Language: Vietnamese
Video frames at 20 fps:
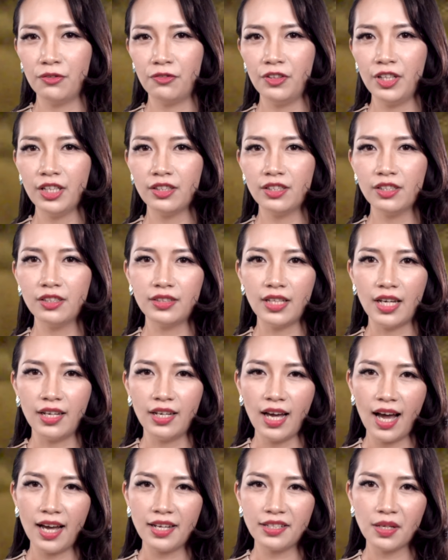vị tư tế
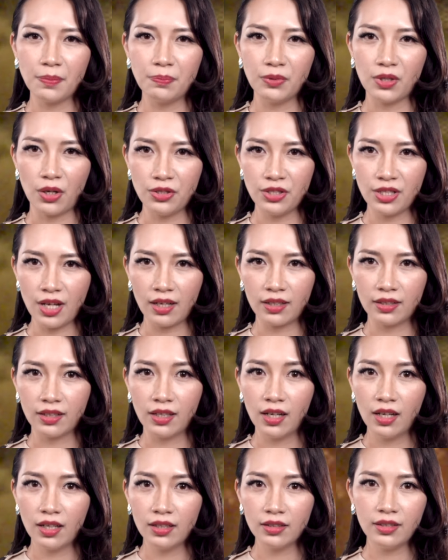Ai Cập nói rằng
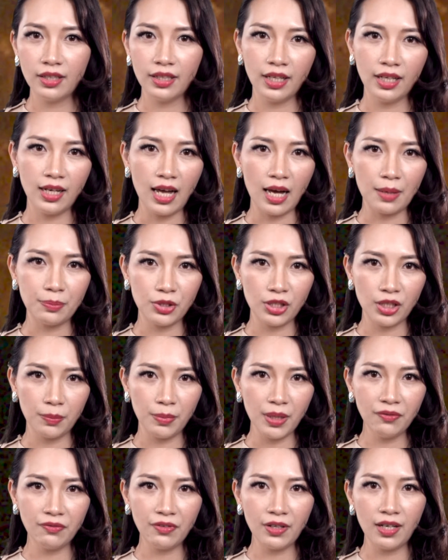người Hy Lạp chỉ
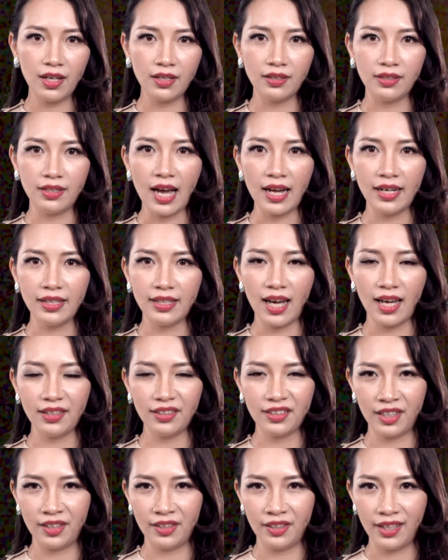biết về lần đại nạn
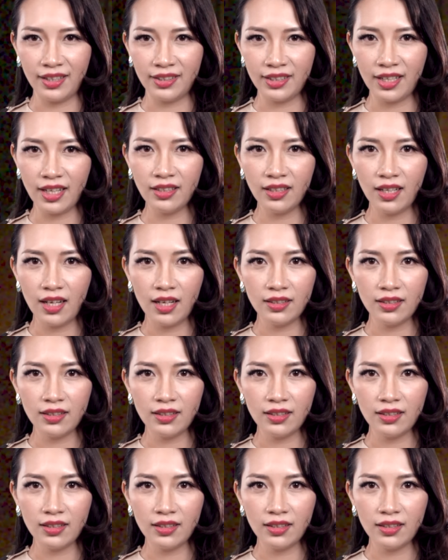gần đây nhất,